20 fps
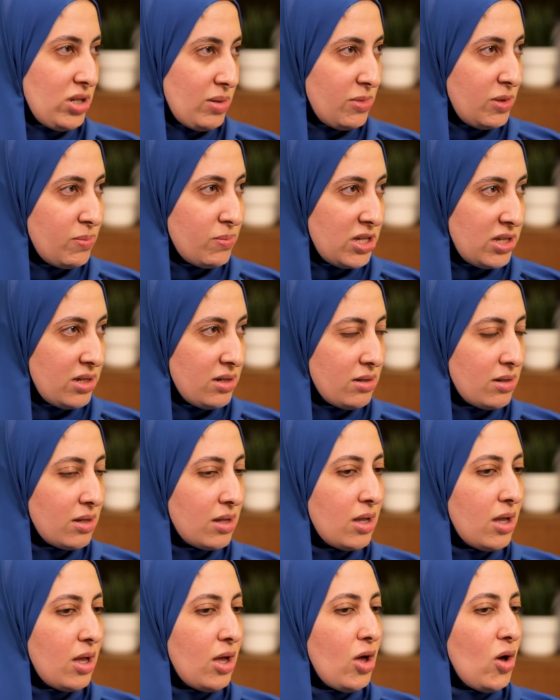مهتمين بيا
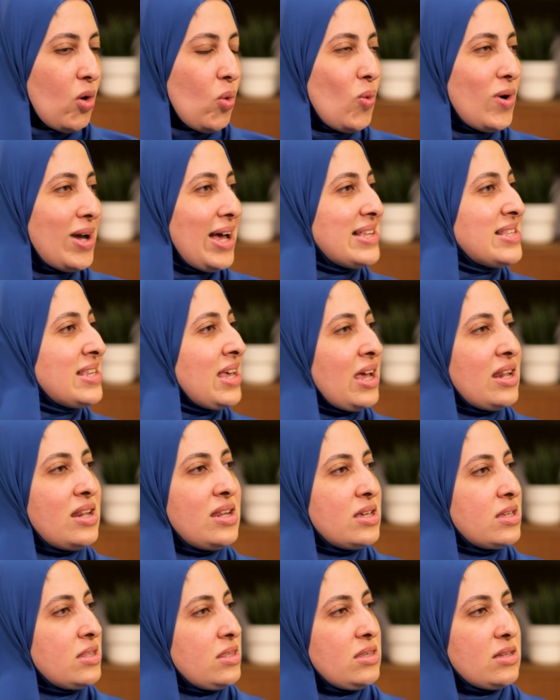
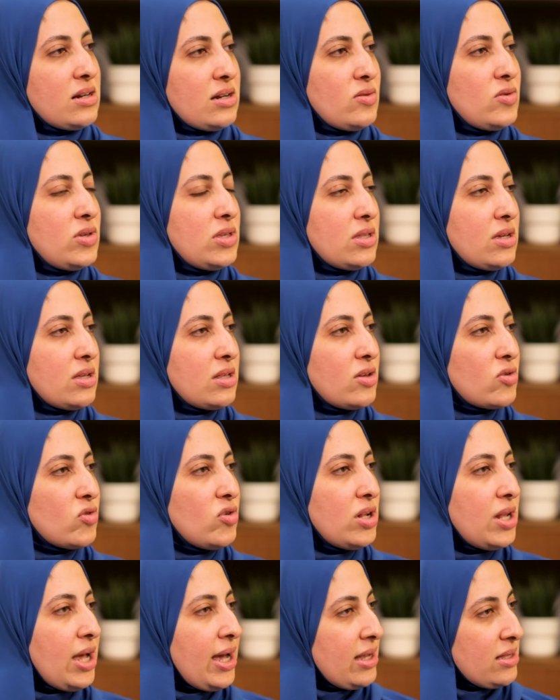واسهل لي كتير قوي ان انا
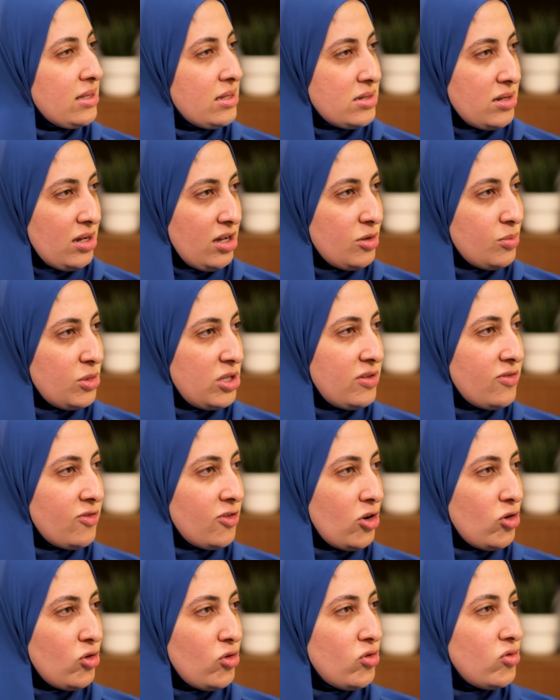اروح لحد صاحبي
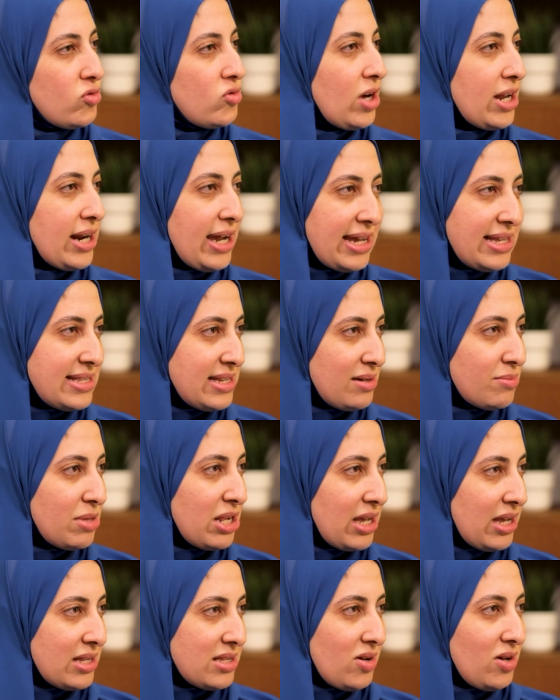فاقول له انا عايز
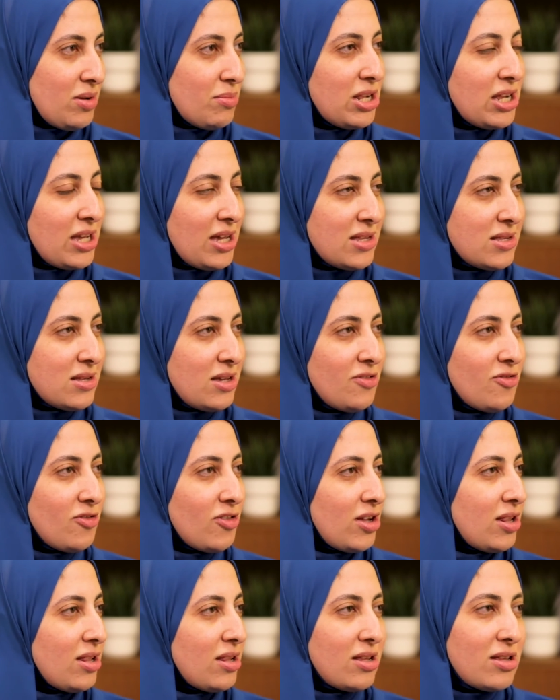اعمل كذا اعمل كذا
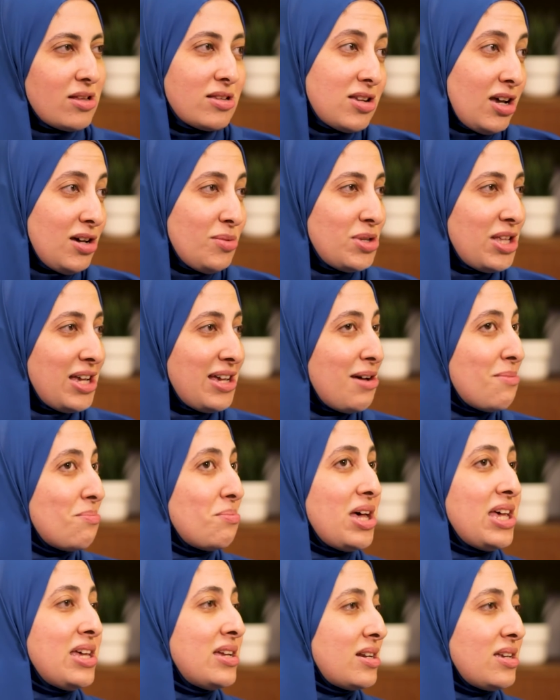فالصاحب ده
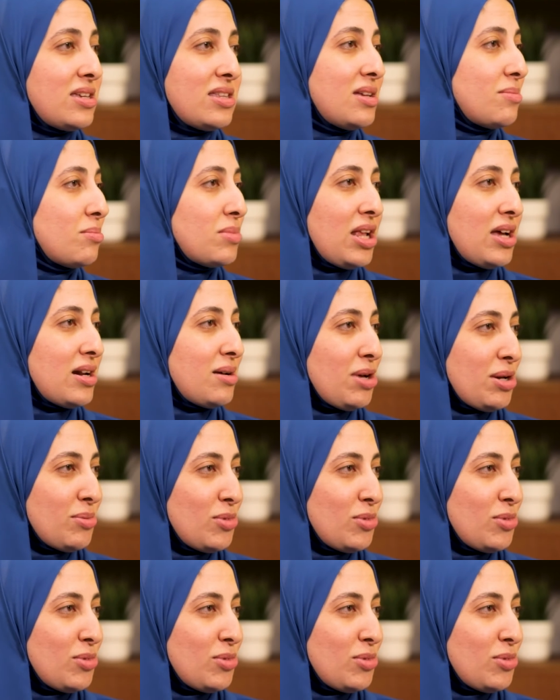ينبهر جدا باللي انا